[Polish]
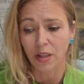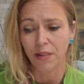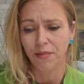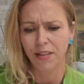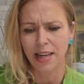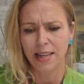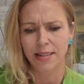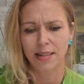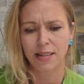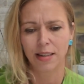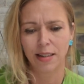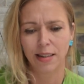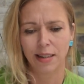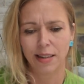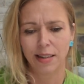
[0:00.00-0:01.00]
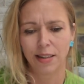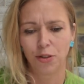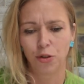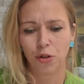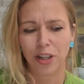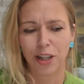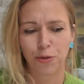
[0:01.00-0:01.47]
Więc e,
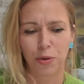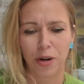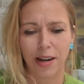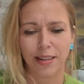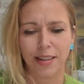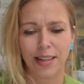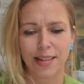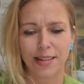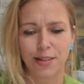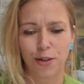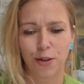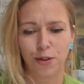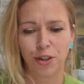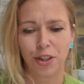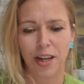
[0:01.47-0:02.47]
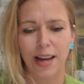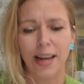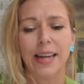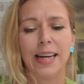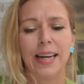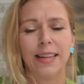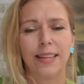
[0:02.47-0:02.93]
no, naturalne jest to, że
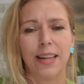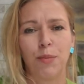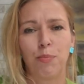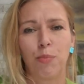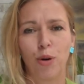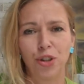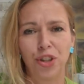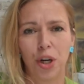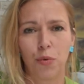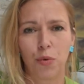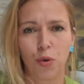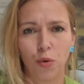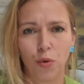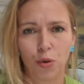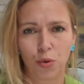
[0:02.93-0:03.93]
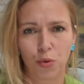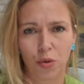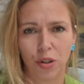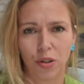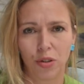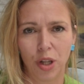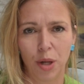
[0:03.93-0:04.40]
ten podział ról,
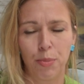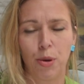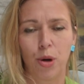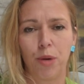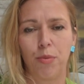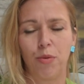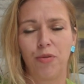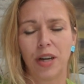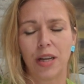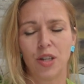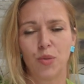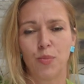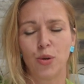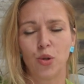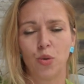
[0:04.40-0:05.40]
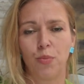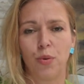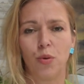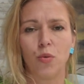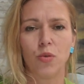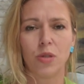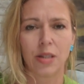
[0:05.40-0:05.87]
który do tej pory był w jakiś sposób
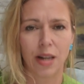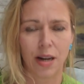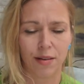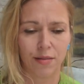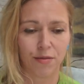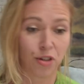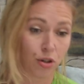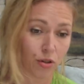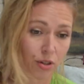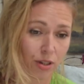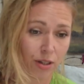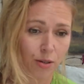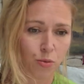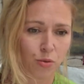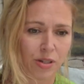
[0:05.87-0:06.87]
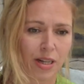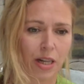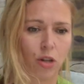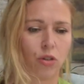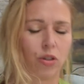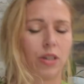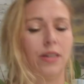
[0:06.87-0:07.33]
ustawiony,
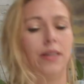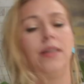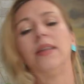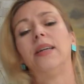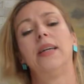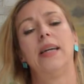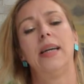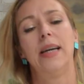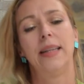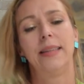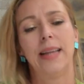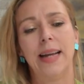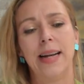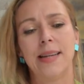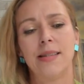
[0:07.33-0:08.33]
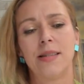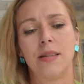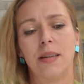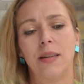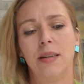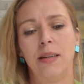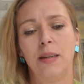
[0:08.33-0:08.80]
ustalony, teraz
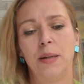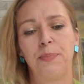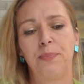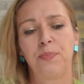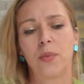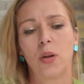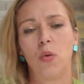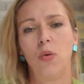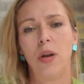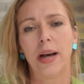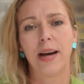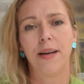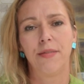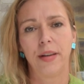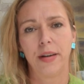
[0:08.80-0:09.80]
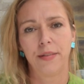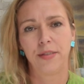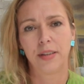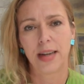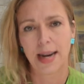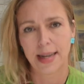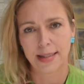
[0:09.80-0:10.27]
um, ulega
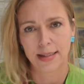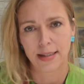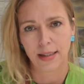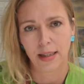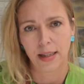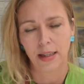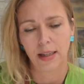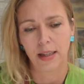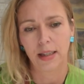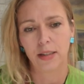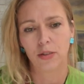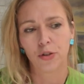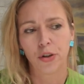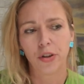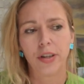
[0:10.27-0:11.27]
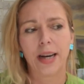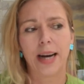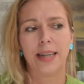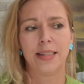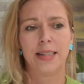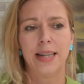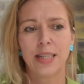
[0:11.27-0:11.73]
weryfikacji, no i
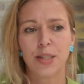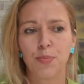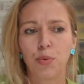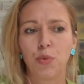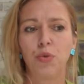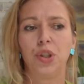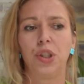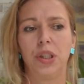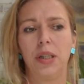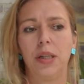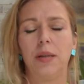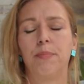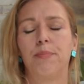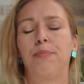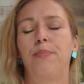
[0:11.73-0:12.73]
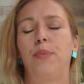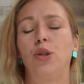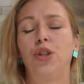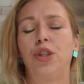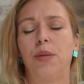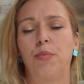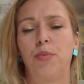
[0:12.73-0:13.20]
każda z płci
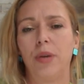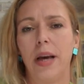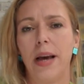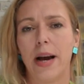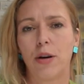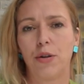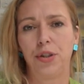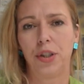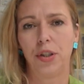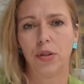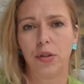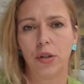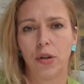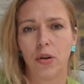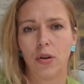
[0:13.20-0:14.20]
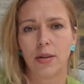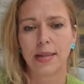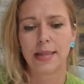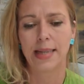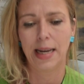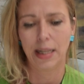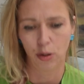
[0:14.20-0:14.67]
potrzebuje jakoś się do tego
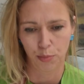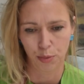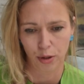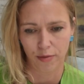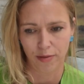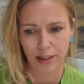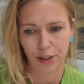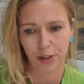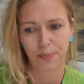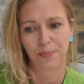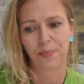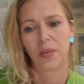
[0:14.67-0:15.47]
zaadoptować.